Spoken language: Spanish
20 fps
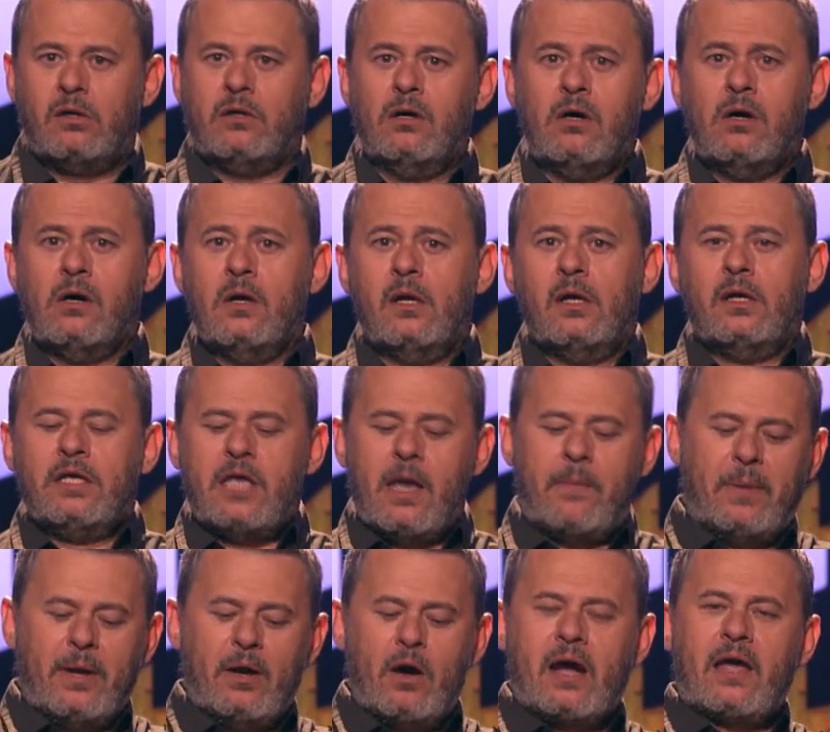¿no? Y
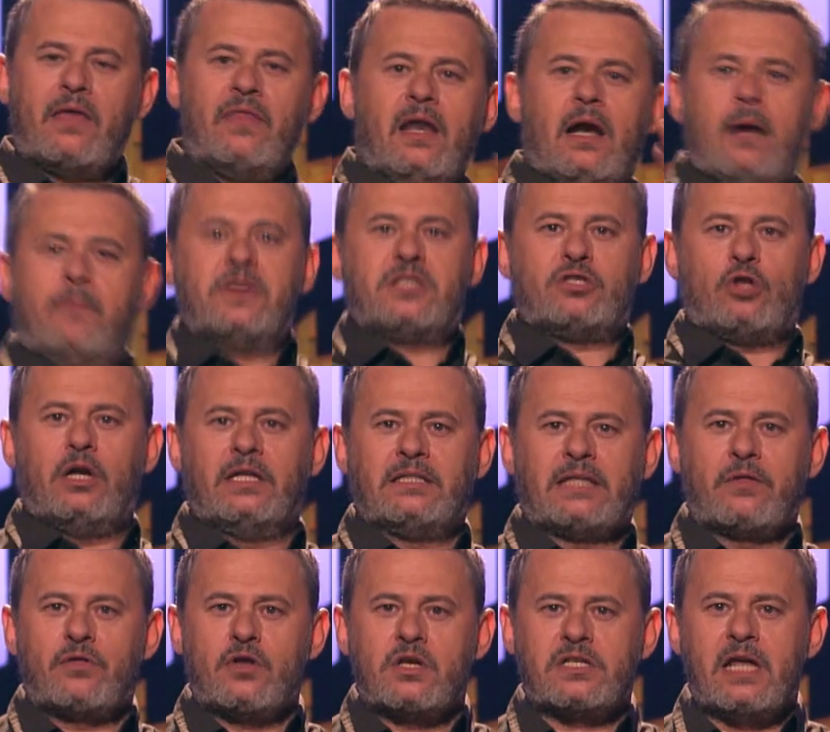espero a que den el
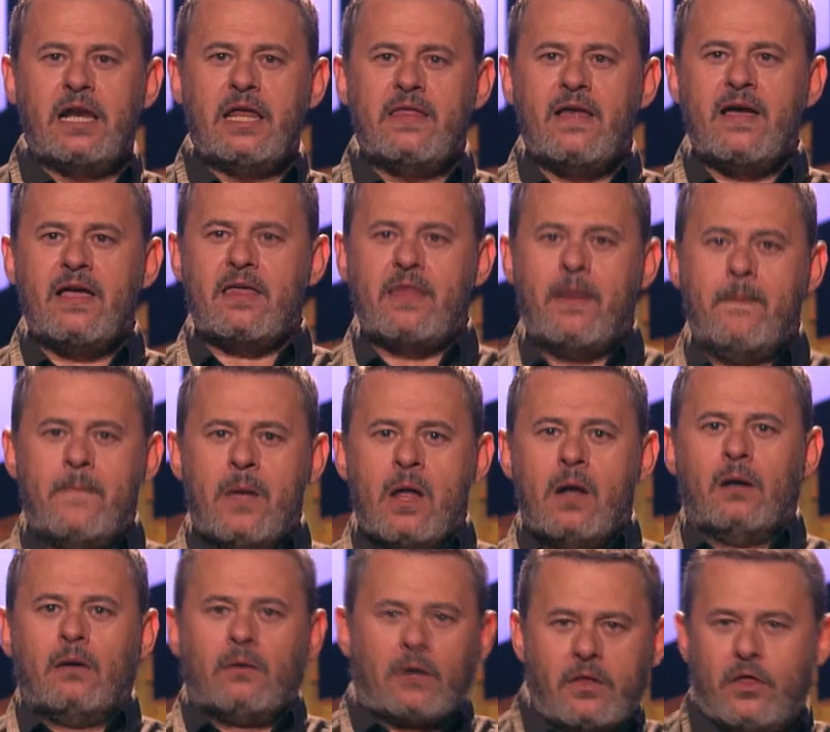pistoletazo de salida y hacen,
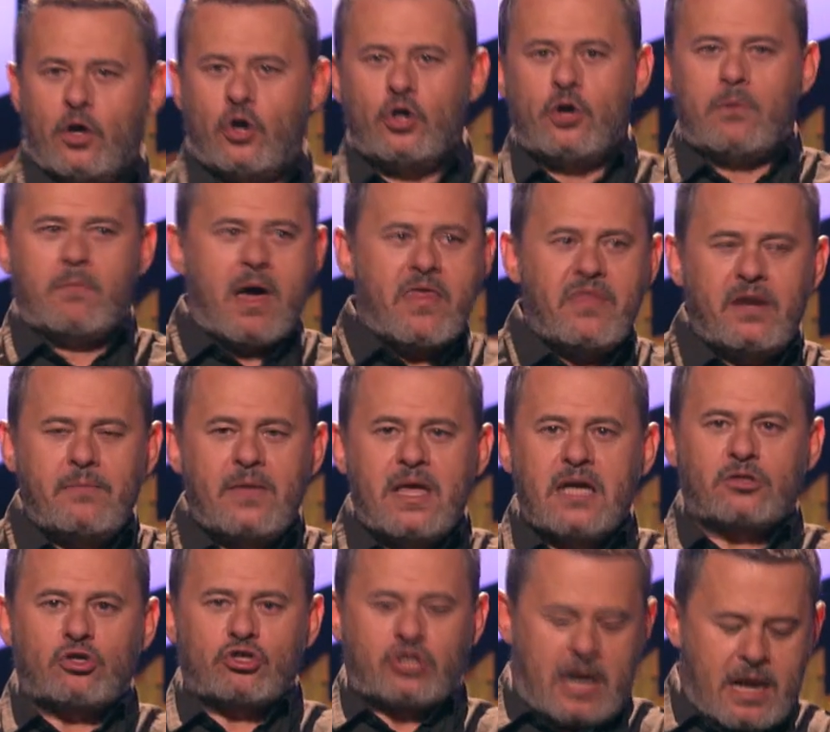que digo yo, madre mía,
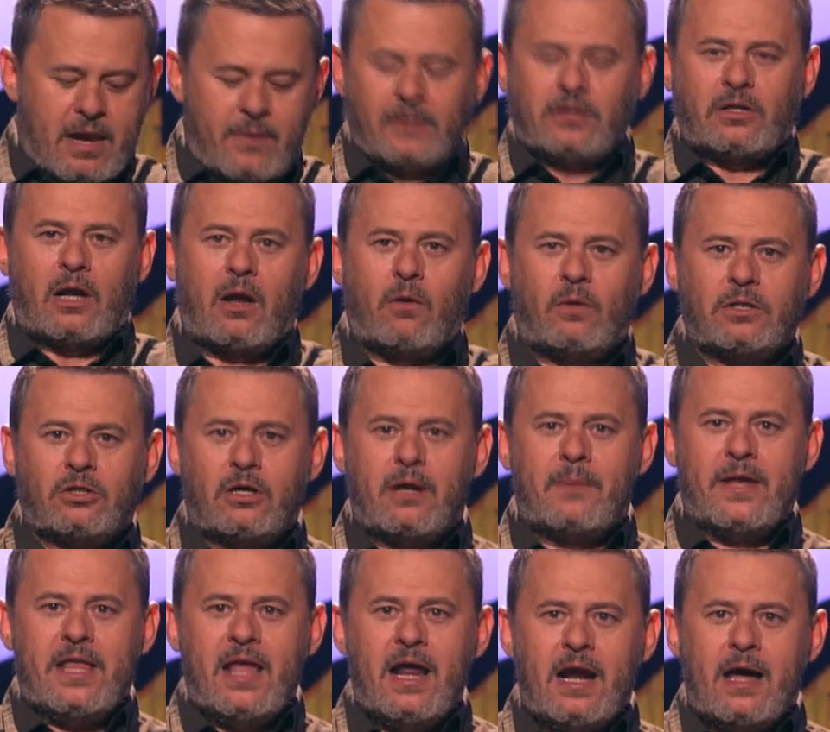estos se han levantado a las 4 de la
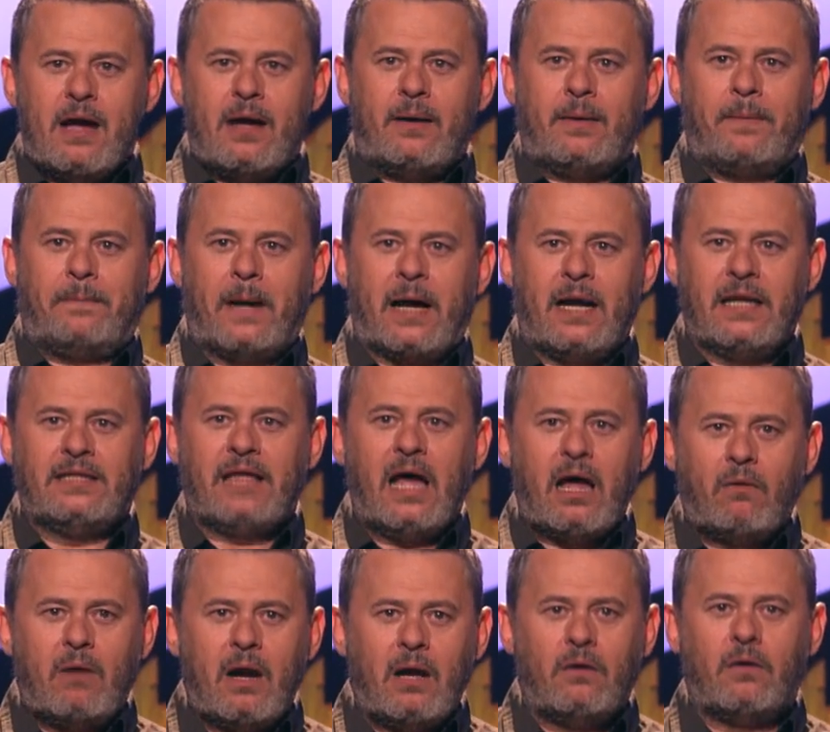mañana para calentar
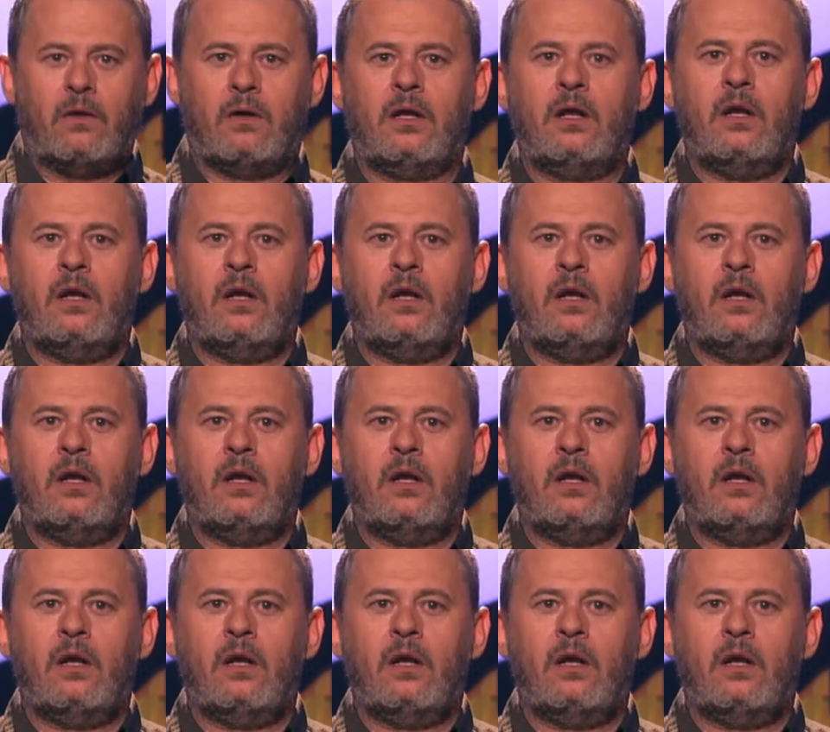o algo.